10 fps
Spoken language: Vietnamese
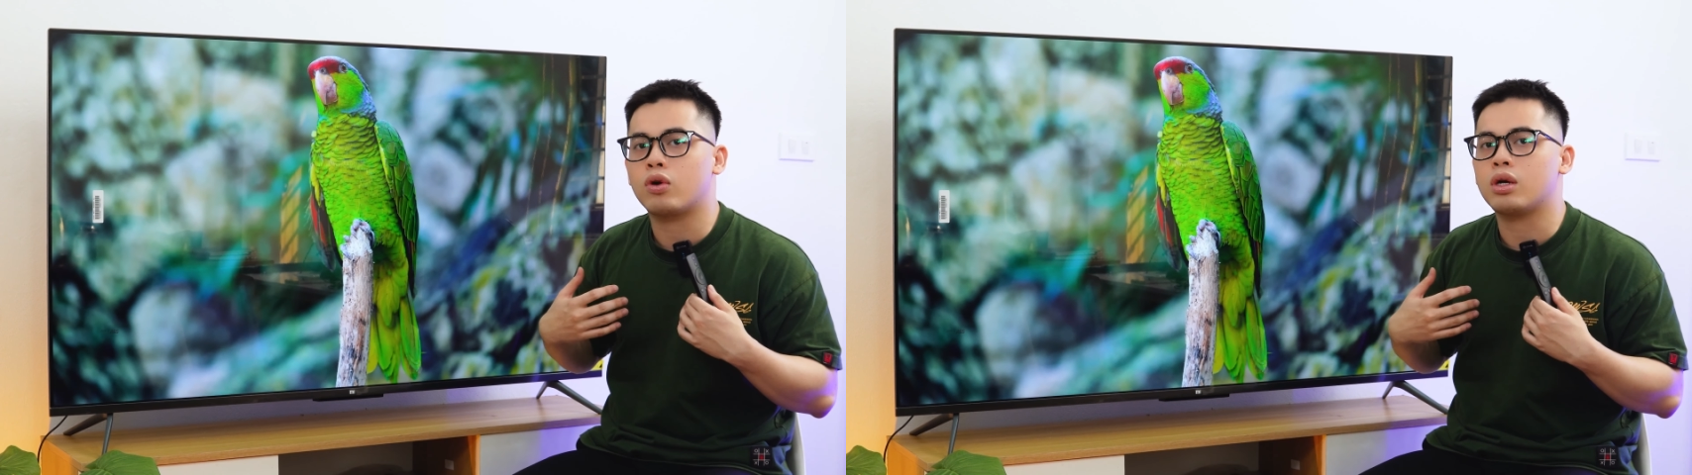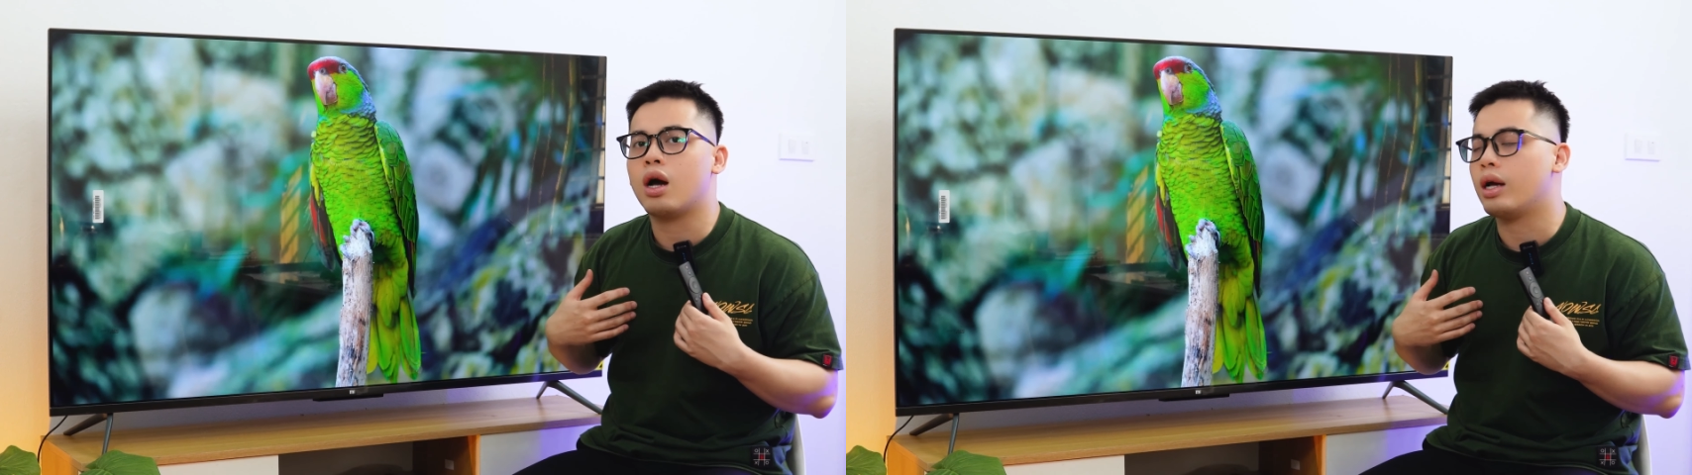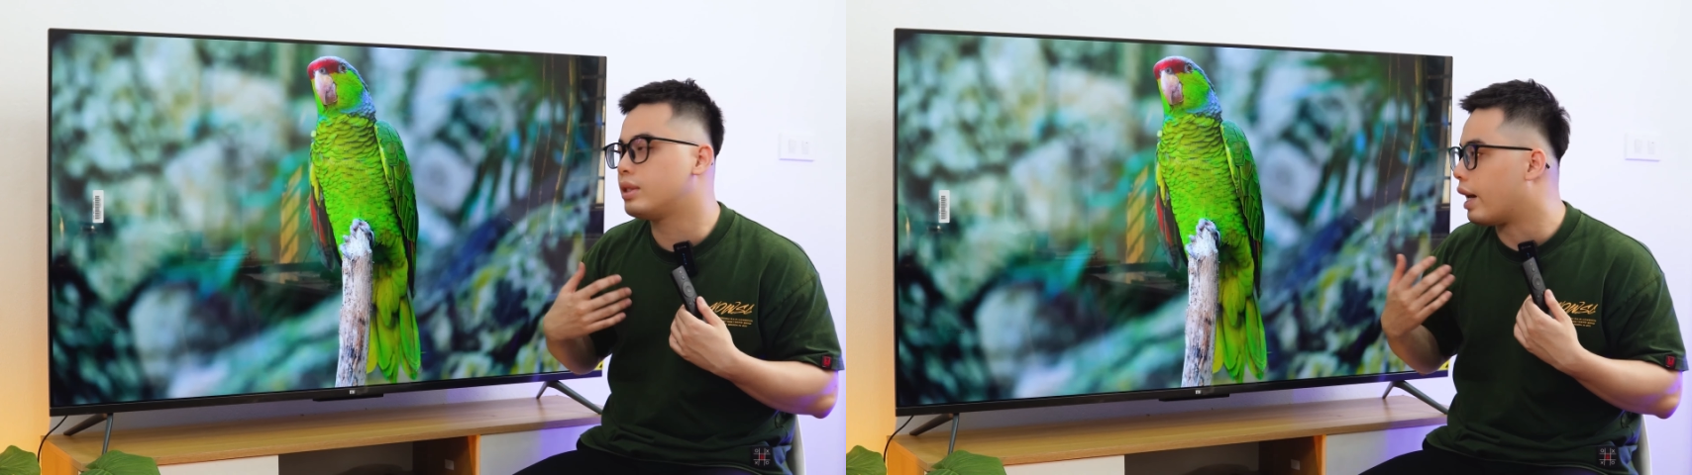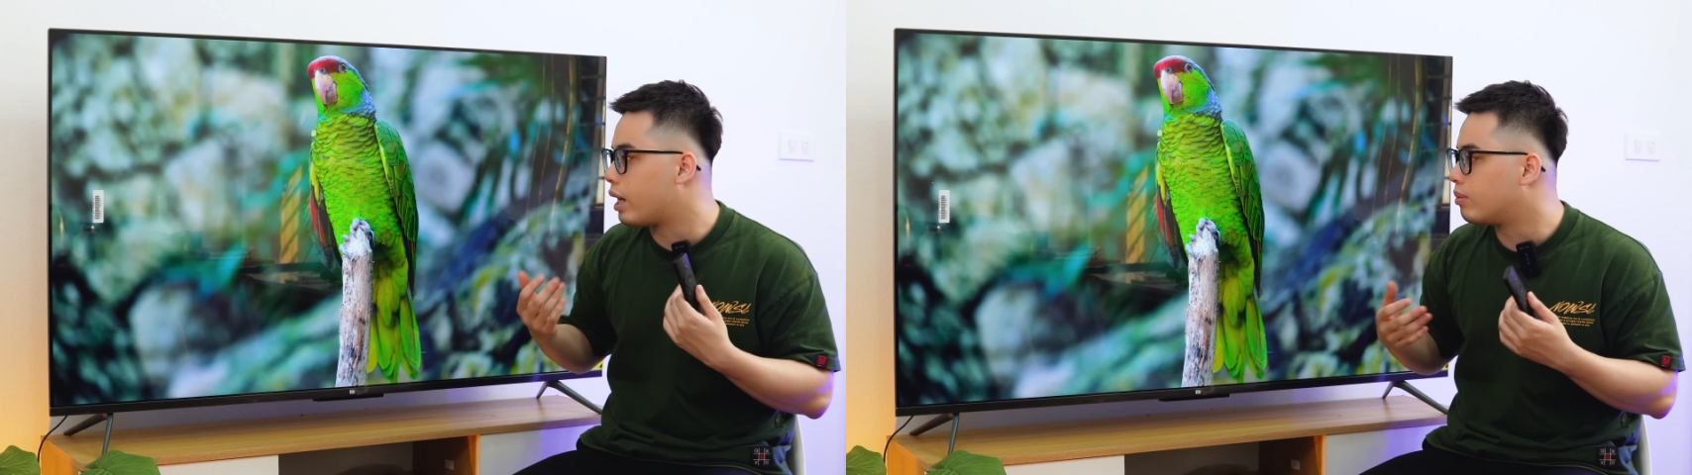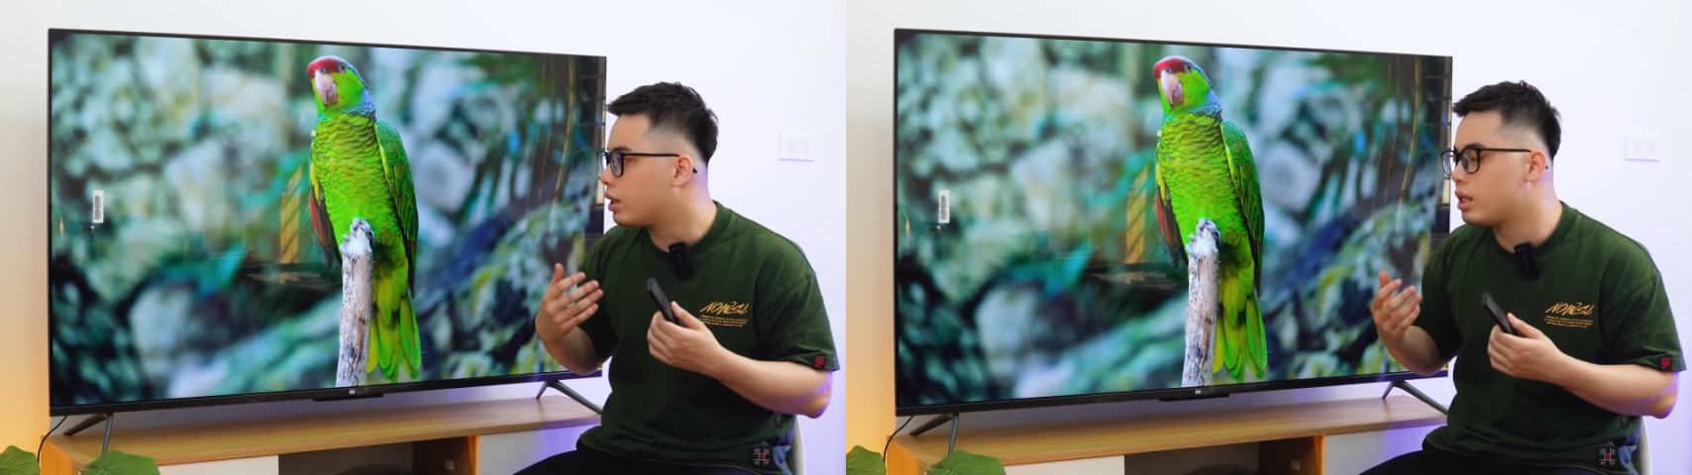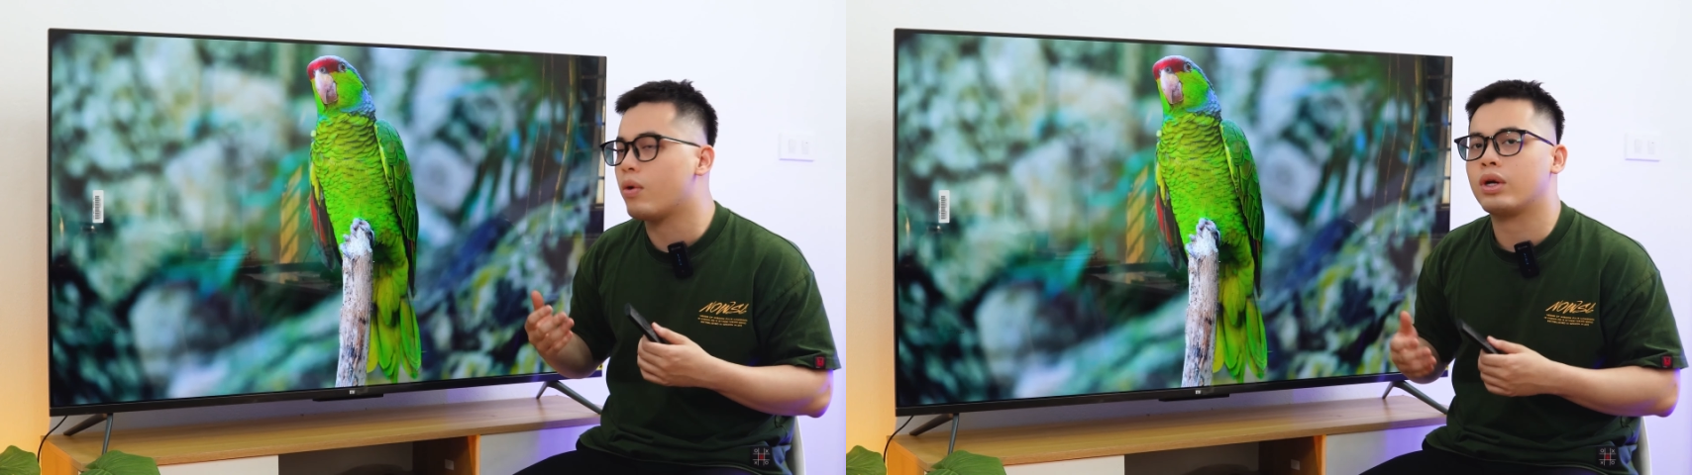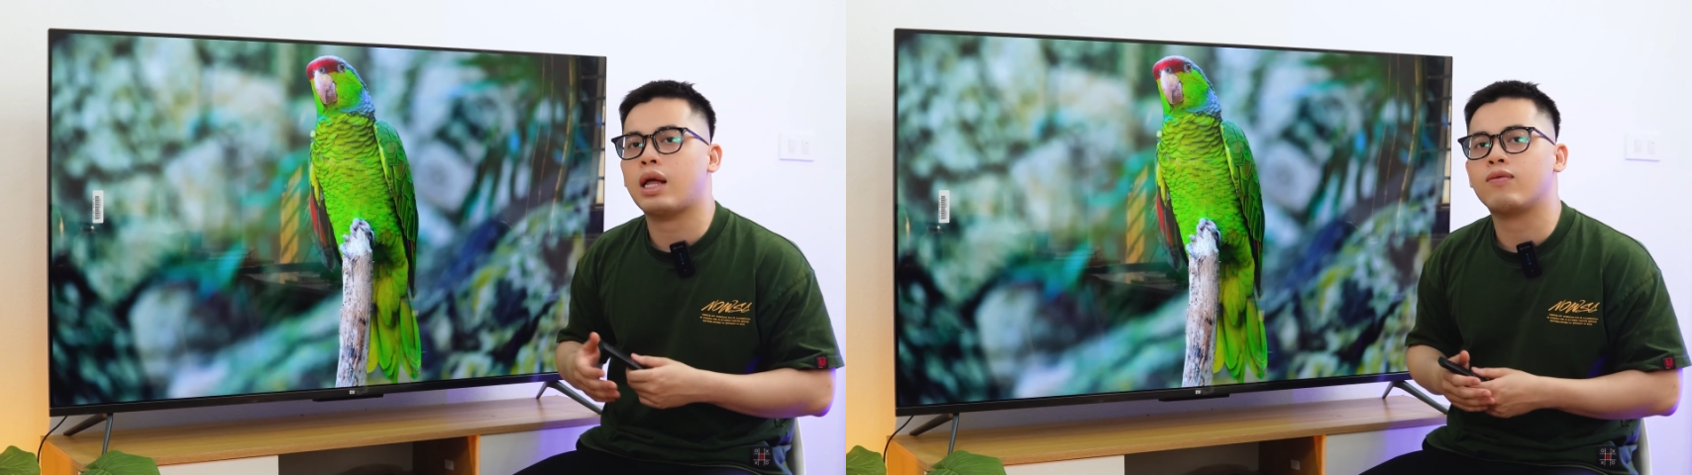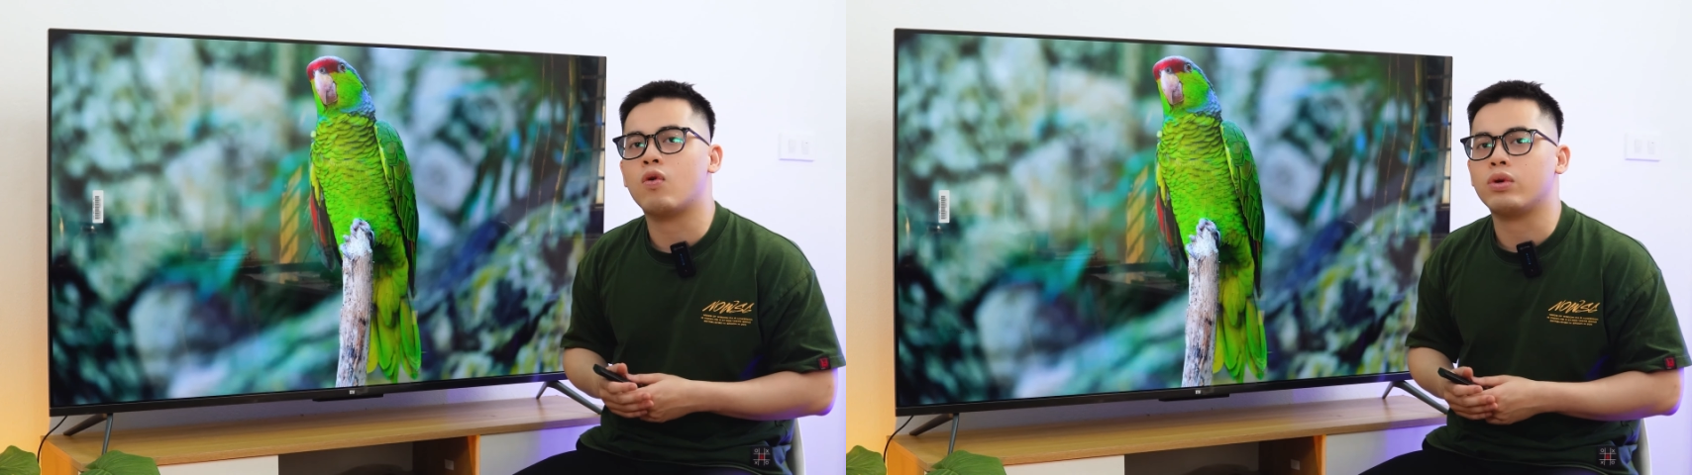một người trải nghiệm rất nhiều những
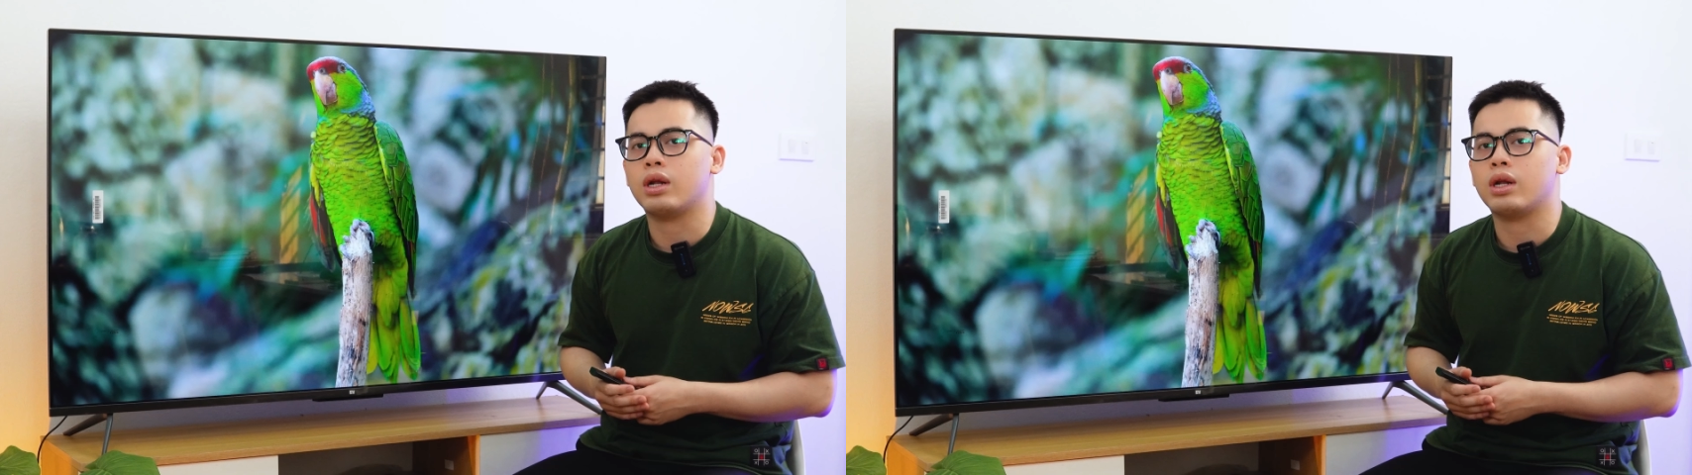cái tác vụ